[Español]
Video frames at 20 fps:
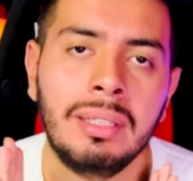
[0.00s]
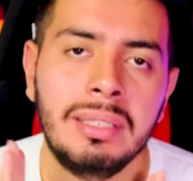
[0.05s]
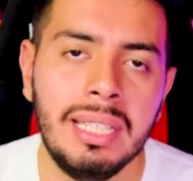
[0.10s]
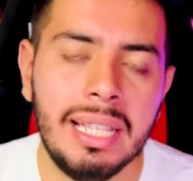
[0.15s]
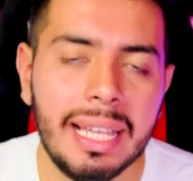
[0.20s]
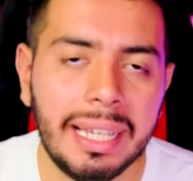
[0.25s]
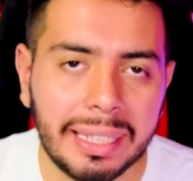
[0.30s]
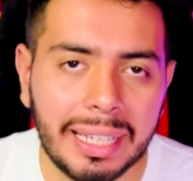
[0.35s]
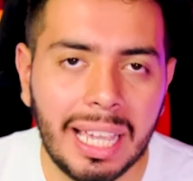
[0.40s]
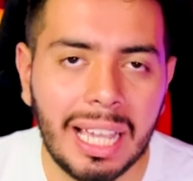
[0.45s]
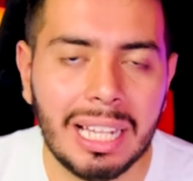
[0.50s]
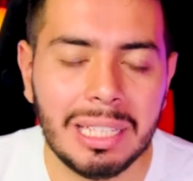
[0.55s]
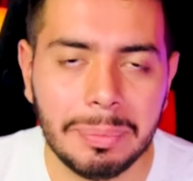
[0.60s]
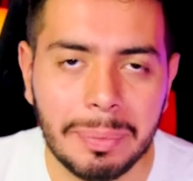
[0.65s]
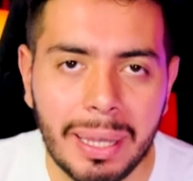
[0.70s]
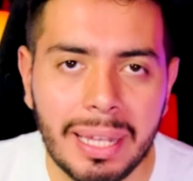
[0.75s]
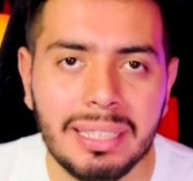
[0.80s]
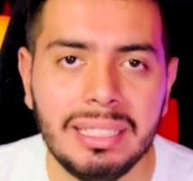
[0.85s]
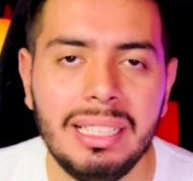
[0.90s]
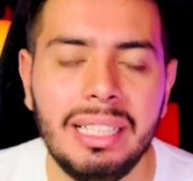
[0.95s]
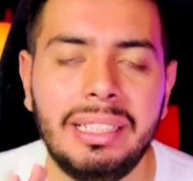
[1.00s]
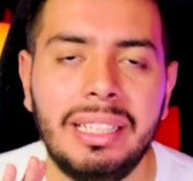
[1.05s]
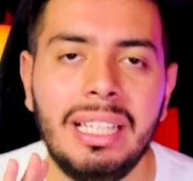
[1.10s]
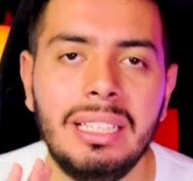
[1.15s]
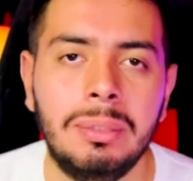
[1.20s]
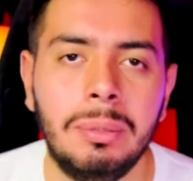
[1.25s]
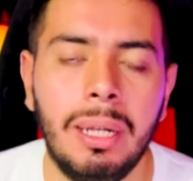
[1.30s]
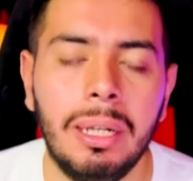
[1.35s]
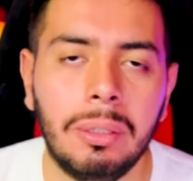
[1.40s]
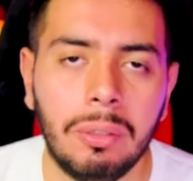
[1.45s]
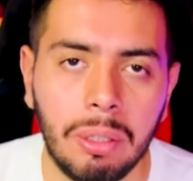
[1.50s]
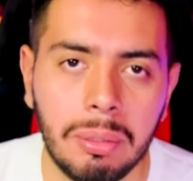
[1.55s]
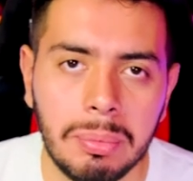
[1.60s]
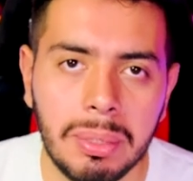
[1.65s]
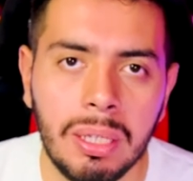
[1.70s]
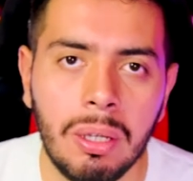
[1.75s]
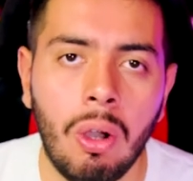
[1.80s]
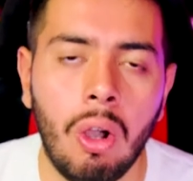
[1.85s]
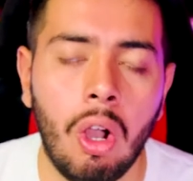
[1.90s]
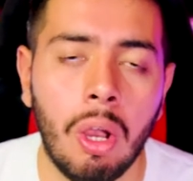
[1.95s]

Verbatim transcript: Si la quieres ver, si la quieres jugar conmigo,